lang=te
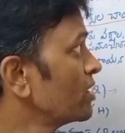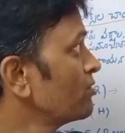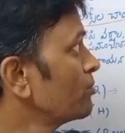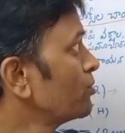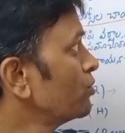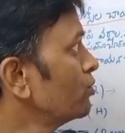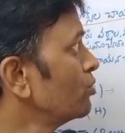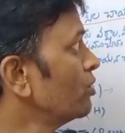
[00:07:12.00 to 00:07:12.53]
మనం
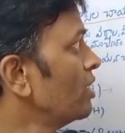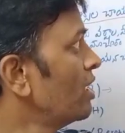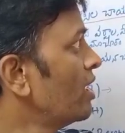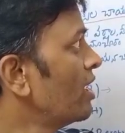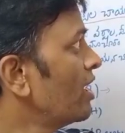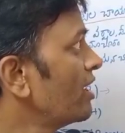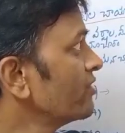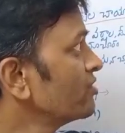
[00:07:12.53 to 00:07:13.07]
ఇప్పుడు
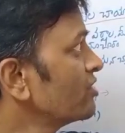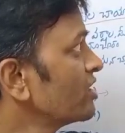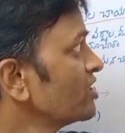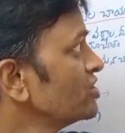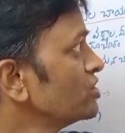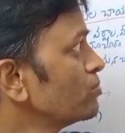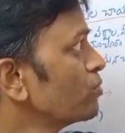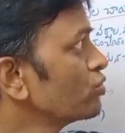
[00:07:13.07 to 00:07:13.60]

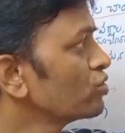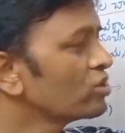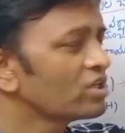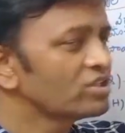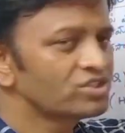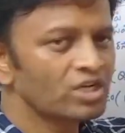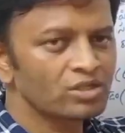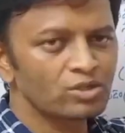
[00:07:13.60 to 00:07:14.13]

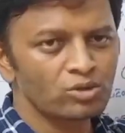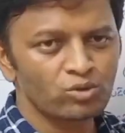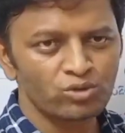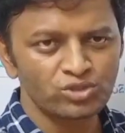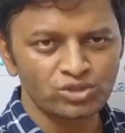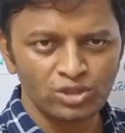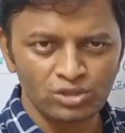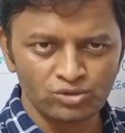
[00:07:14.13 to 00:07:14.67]
అంతరించిపోతున్న జాతుల
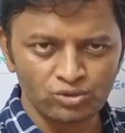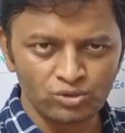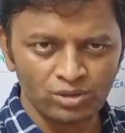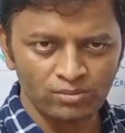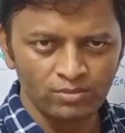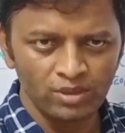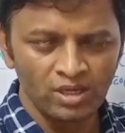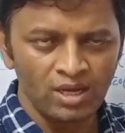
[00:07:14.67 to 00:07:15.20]
గురించి
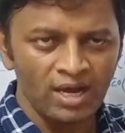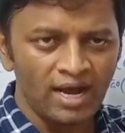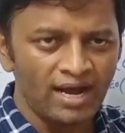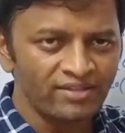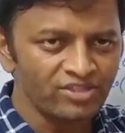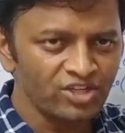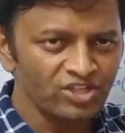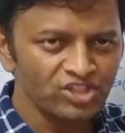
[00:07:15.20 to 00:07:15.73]
తెలుసుకుందాం
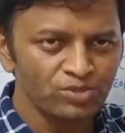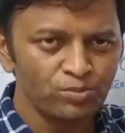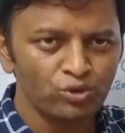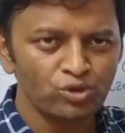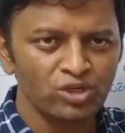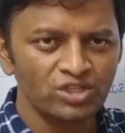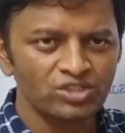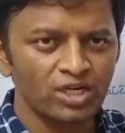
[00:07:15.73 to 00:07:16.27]

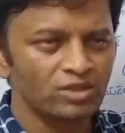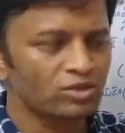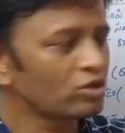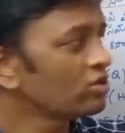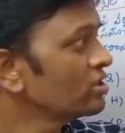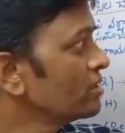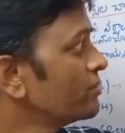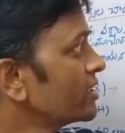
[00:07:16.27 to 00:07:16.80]
అంతరించిపోతున్న
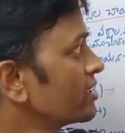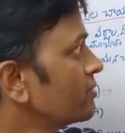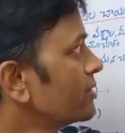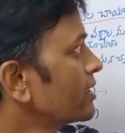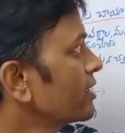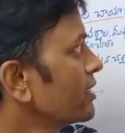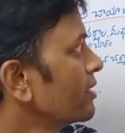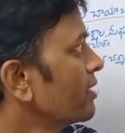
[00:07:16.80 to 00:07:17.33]
జాతులను
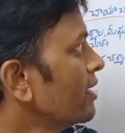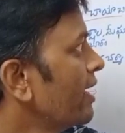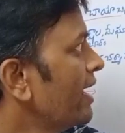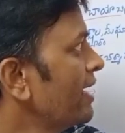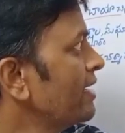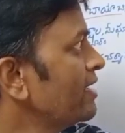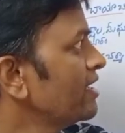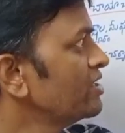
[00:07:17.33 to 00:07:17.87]
ఏమంటామంటే
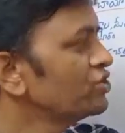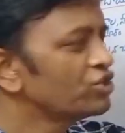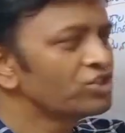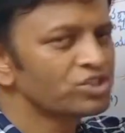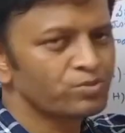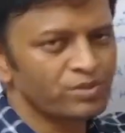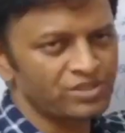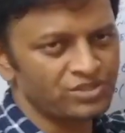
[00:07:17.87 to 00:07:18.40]

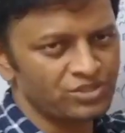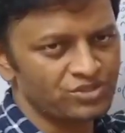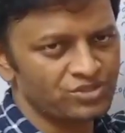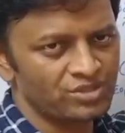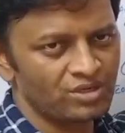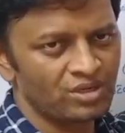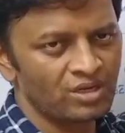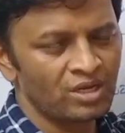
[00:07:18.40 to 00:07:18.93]
ఎండేంజర్డ్
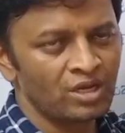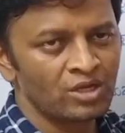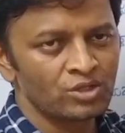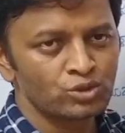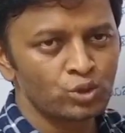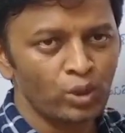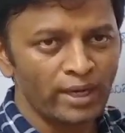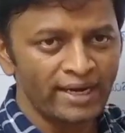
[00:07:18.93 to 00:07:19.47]
స్పీసీస్
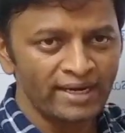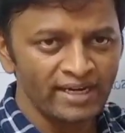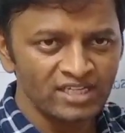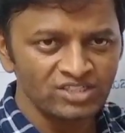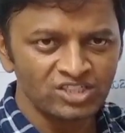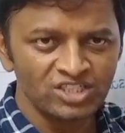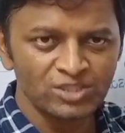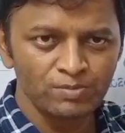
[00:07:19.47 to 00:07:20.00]
సో
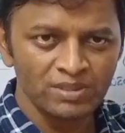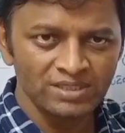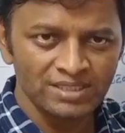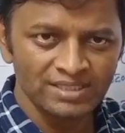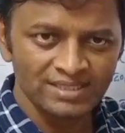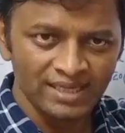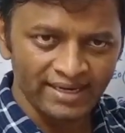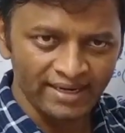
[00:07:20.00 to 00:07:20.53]
ఎండేంజర్డ్
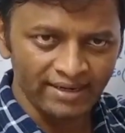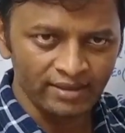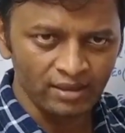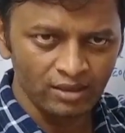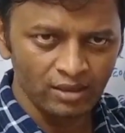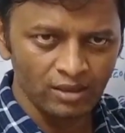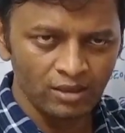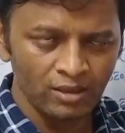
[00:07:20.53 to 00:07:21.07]
స్పీసీస్ అనగా
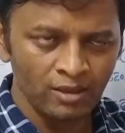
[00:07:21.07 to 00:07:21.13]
